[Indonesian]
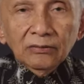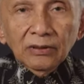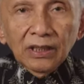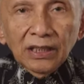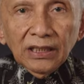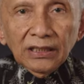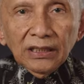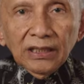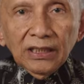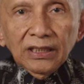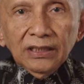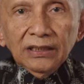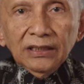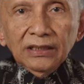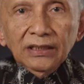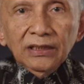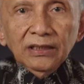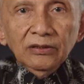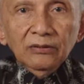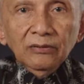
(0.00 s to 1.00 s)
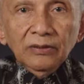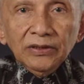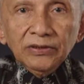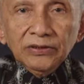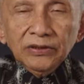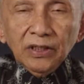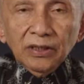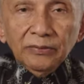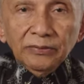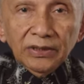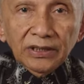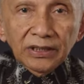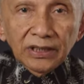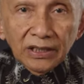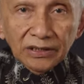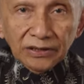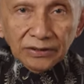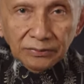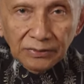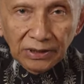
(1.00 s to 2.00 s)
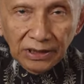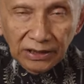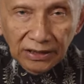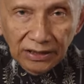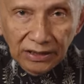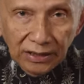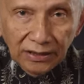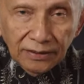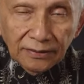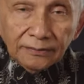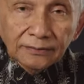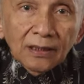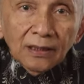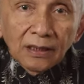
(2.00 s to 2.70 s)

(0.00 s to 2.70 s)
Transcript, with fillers: wa ala alihi wa sahbihi ajma'in.